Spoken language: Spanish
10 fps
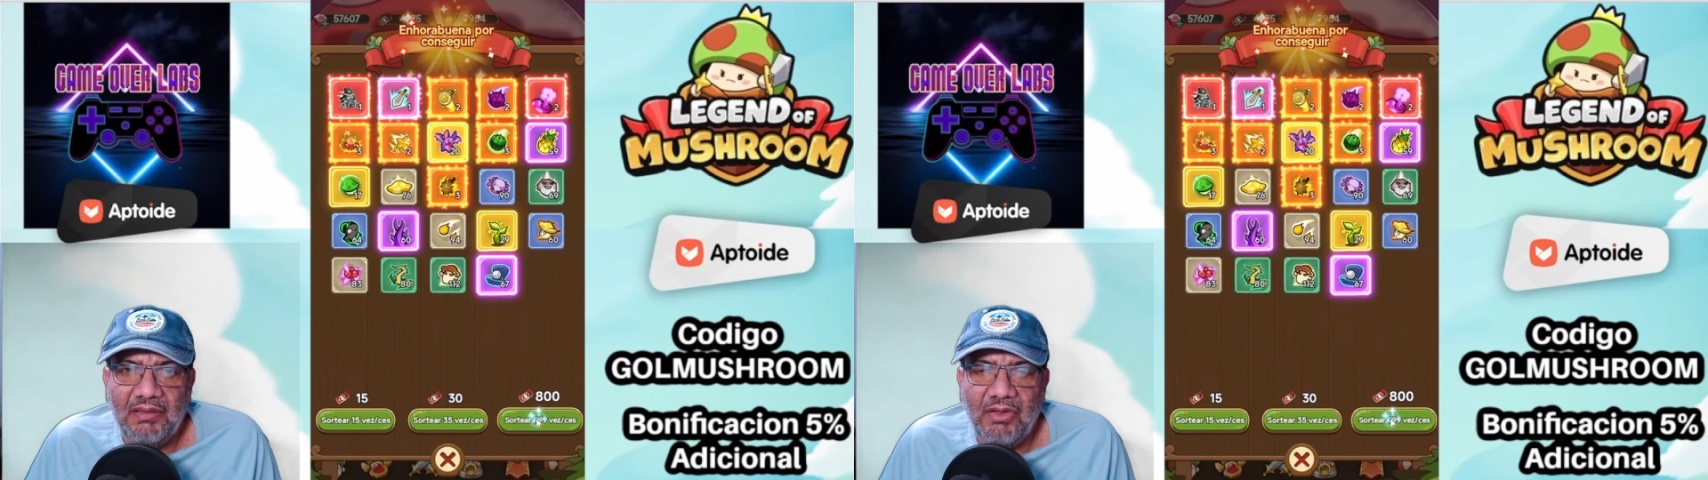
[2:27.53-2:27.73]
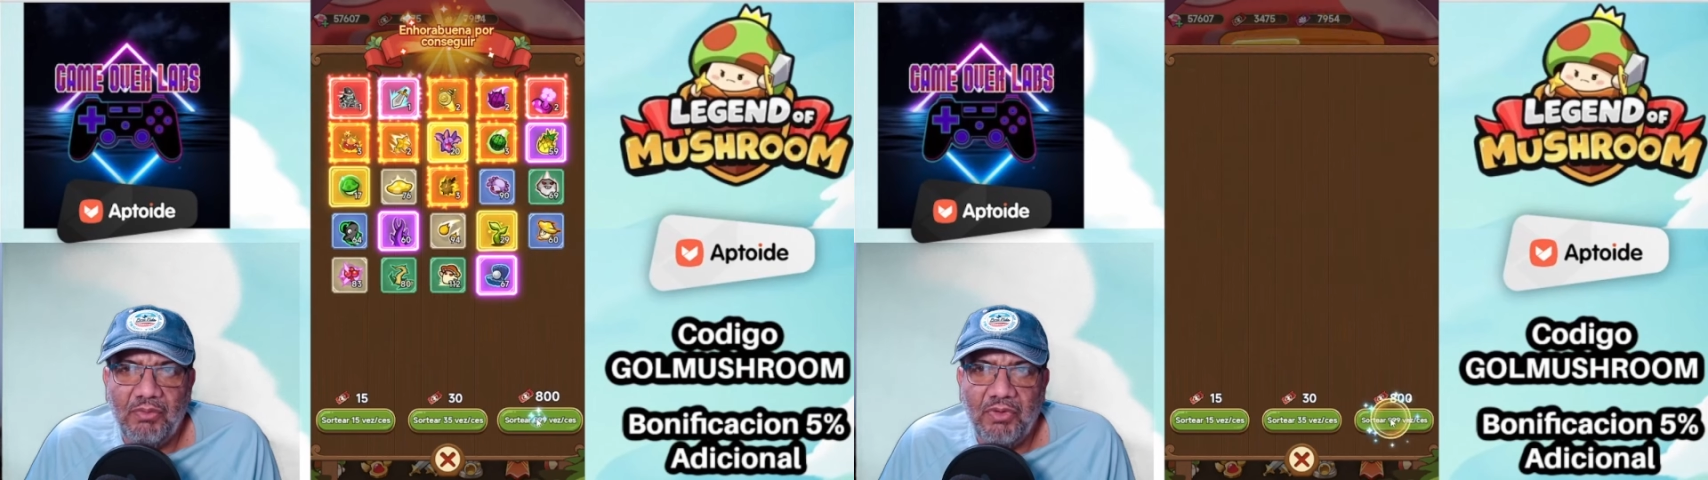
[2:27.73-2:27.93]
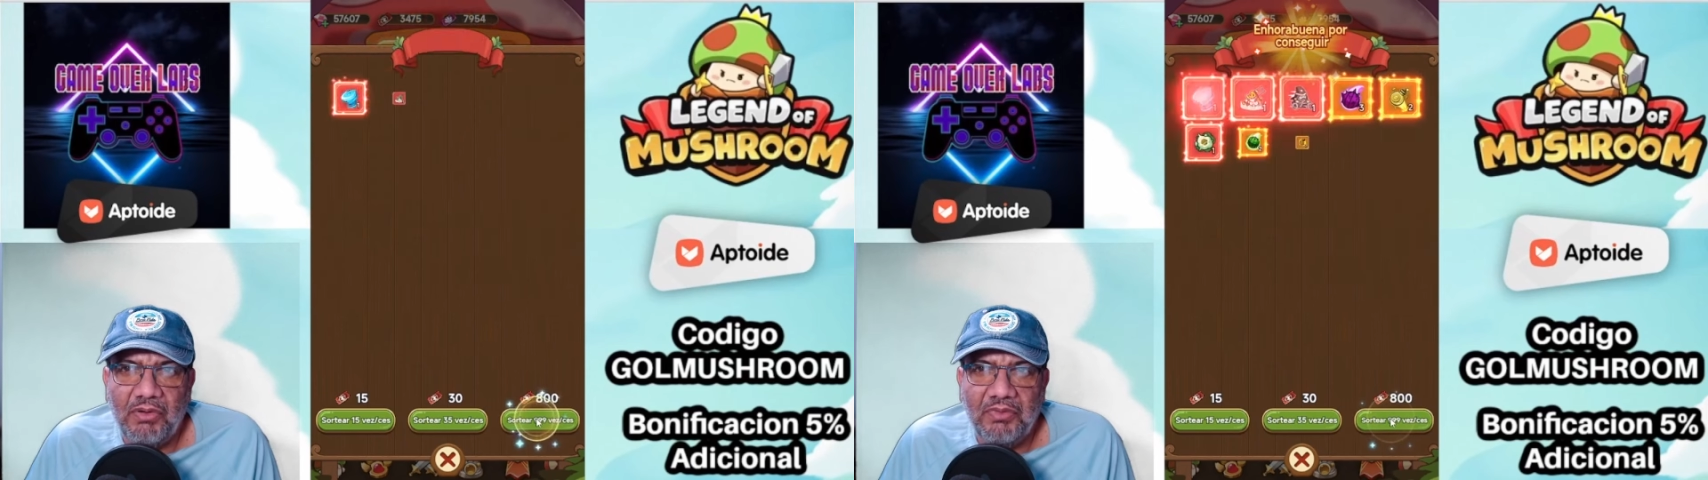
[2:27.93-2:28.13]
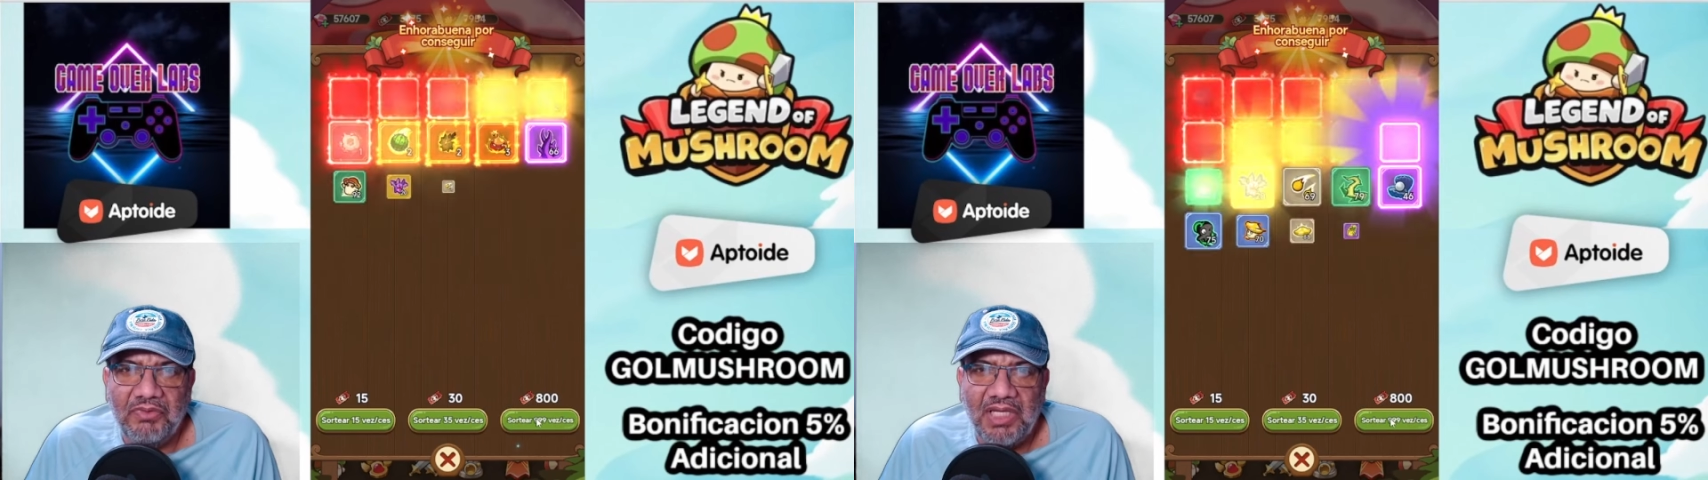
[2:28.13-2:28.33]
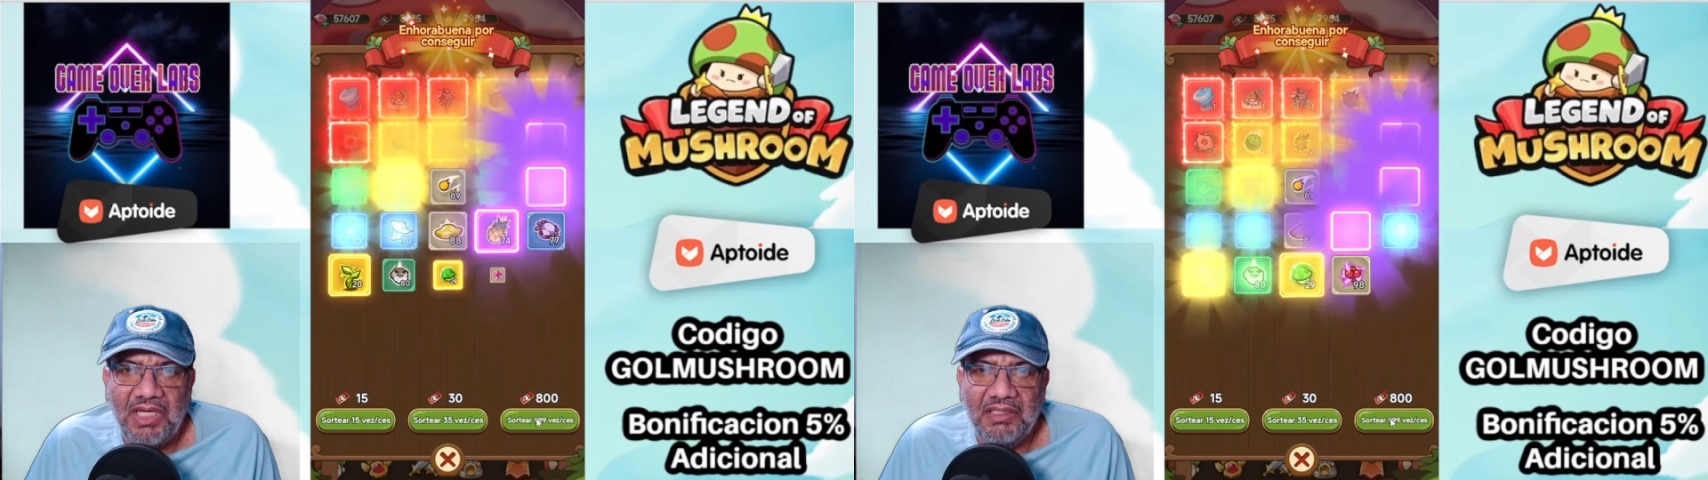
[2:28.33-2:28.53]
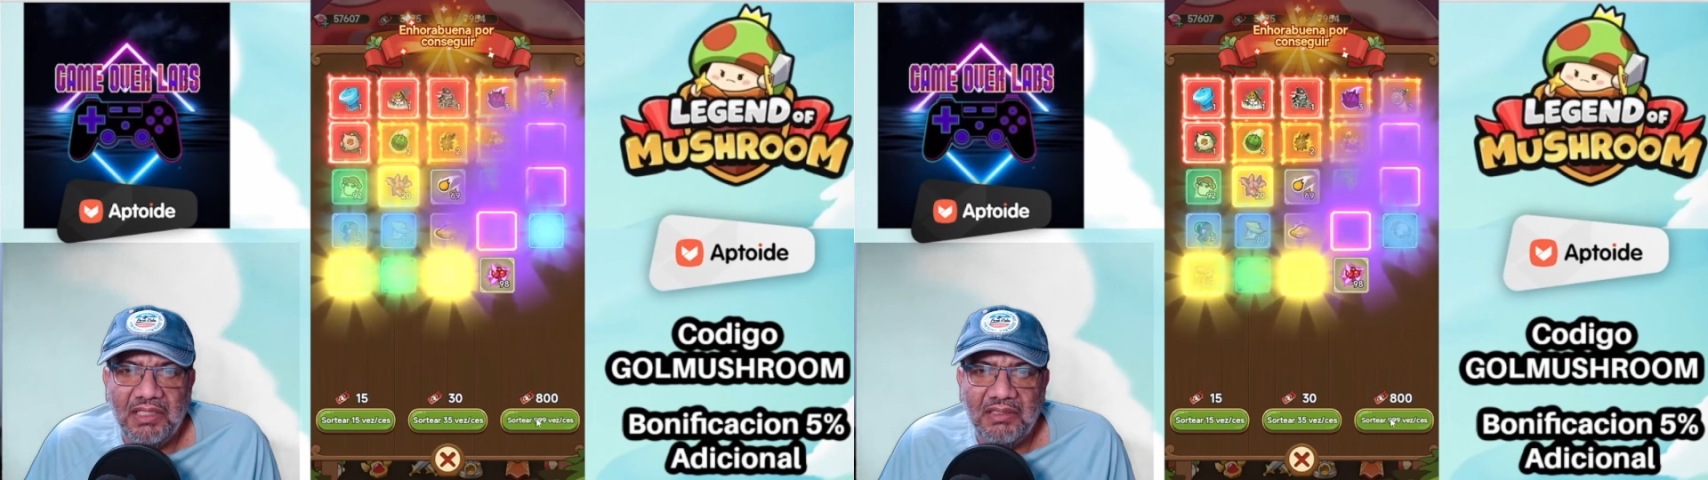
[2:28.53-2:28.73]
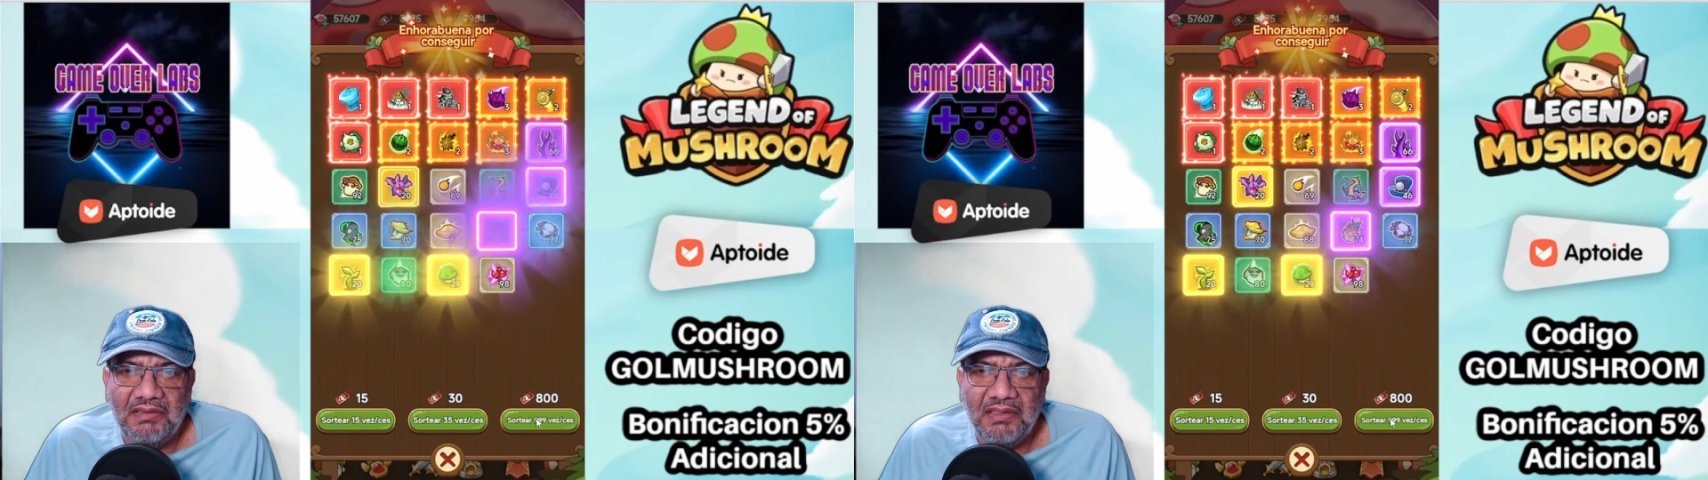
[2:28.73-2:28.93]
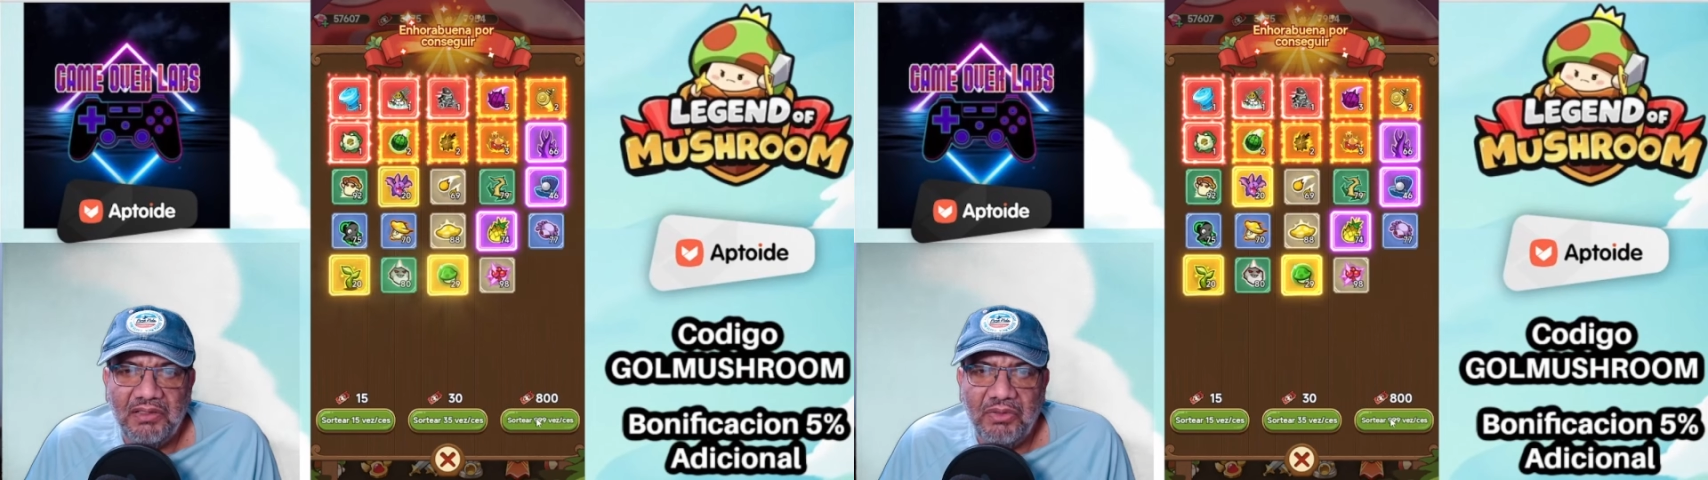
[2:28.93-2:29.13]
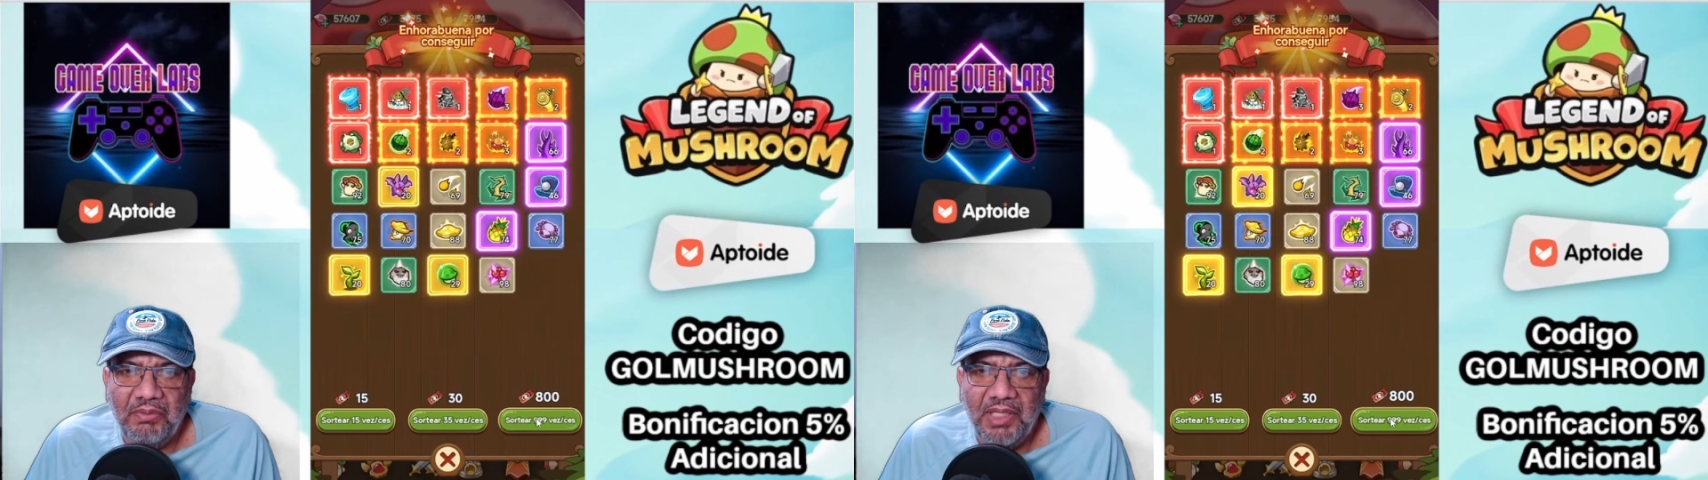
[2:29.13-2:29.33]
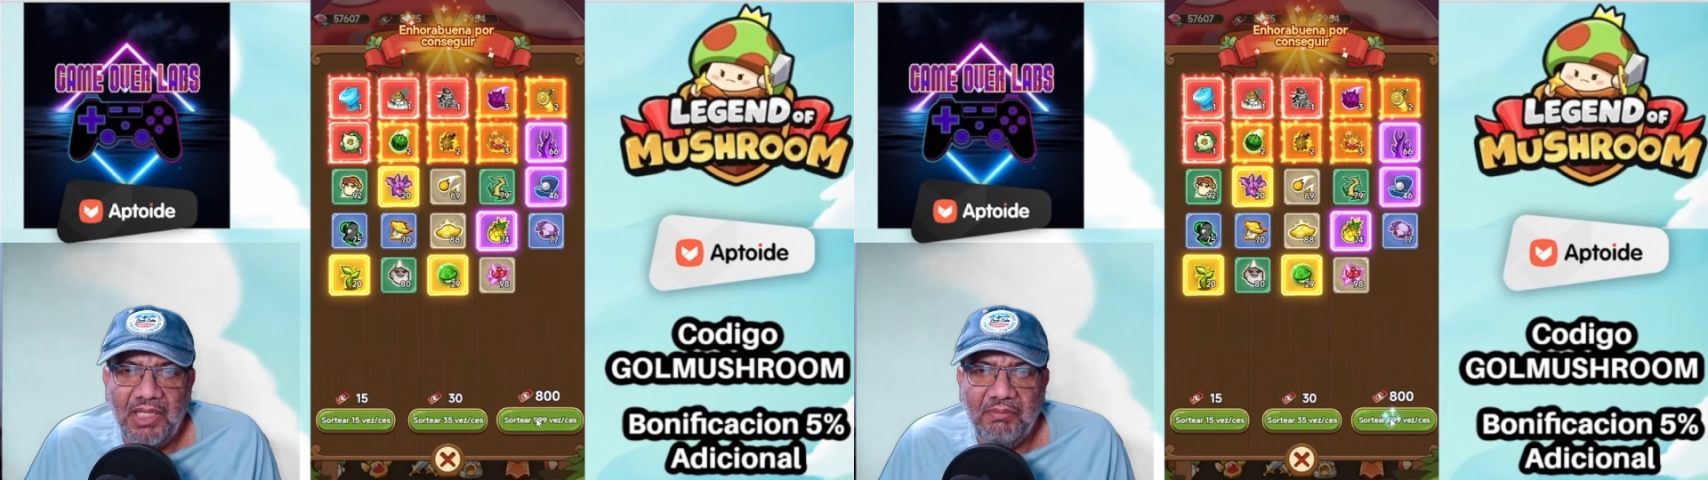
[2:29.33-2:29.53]
como, como 35
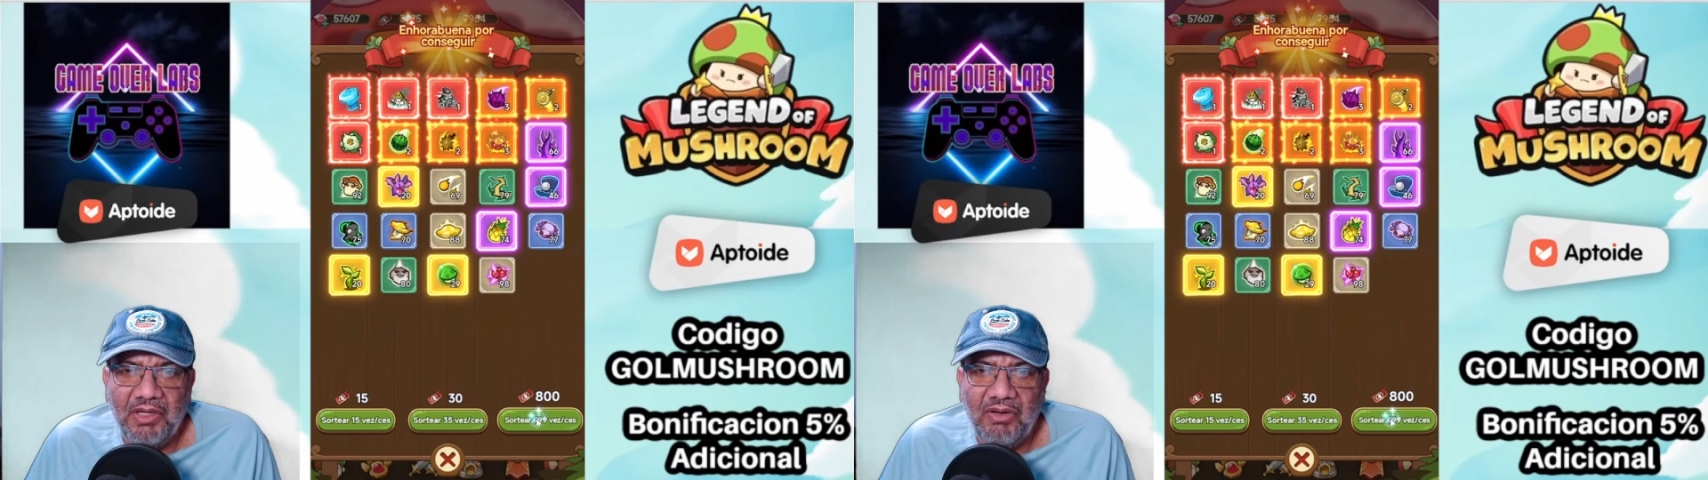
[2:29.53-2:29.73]
mil más